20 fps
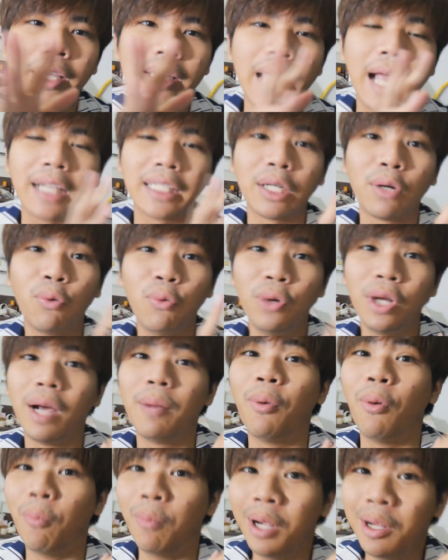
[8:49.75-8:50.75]
อยากจะคุย
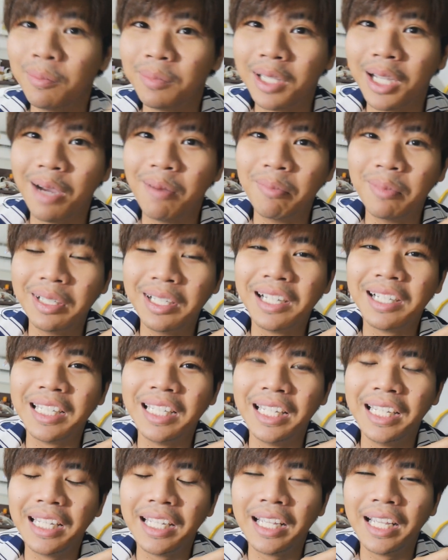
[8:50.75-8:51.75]
กับผมเพิ่มเติมเรื่อง
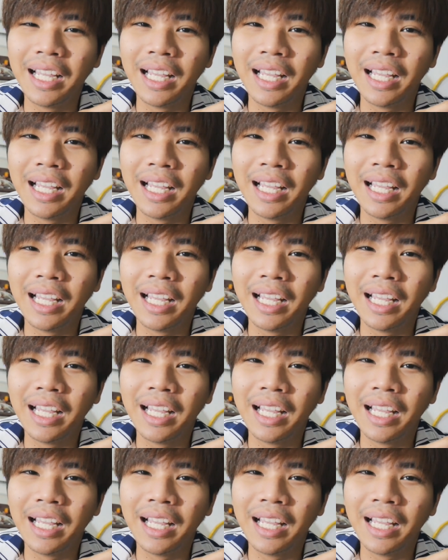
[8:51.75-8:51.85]
นี้